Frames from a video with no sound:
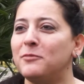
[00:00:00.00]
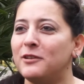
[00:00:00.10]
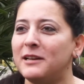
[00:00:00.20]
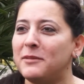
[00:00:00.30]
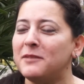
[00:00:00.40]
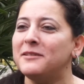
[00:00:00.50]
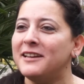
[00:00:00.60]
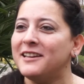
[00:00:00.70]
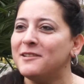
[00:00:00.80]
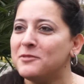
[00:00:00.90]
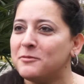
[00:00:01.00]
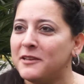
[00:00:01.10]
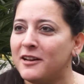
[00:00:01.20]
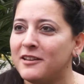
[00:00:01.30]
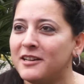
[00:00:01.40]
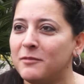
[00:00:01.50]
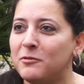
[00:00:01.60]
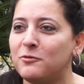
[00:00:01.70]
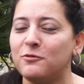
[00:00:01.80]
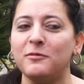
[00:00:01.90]
böyle birbirine girmiş binalar gibi
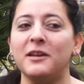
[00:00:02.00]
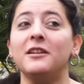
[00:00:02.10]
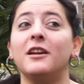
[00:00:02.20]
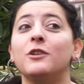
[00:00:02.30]
düşünmeyin.